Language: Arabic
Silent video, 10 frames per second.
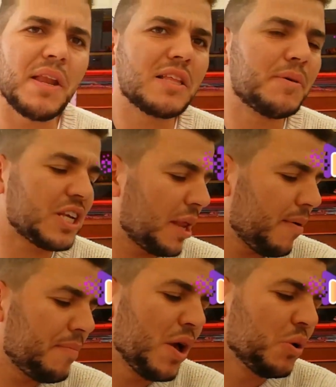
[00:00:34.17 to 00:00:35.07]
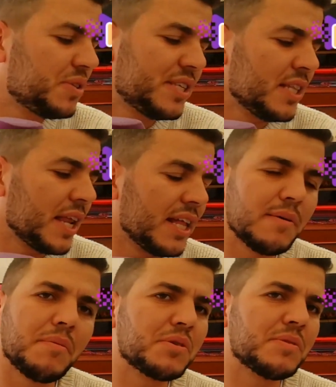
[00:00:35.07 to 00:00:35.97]
عليك دابا تقريبا ب 160 ريال
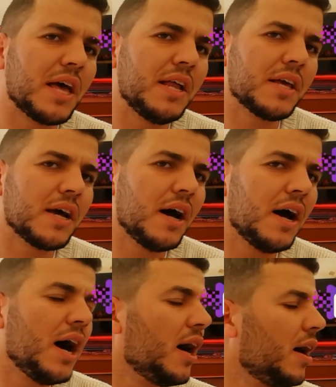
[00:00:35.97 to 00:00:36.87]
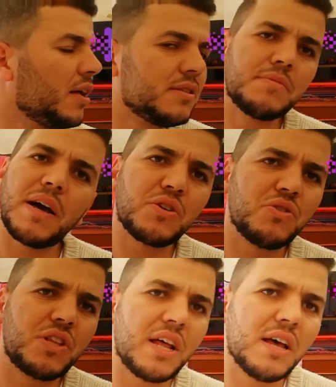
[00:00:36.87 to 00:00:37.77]
دابا باش تبقى عليك جوج دراهم
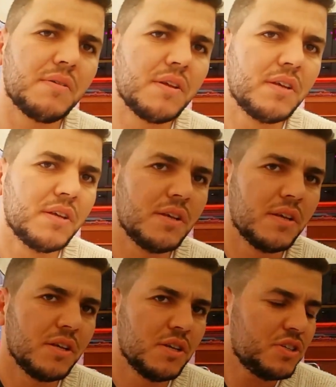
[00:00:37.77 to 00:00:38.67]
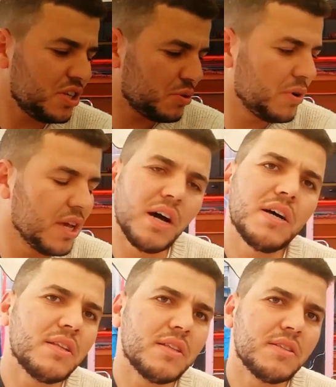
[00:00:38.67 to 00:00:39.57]
آه، آه، شي شويه
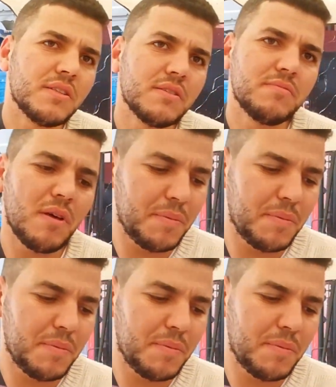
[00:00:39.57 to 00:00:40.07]
ما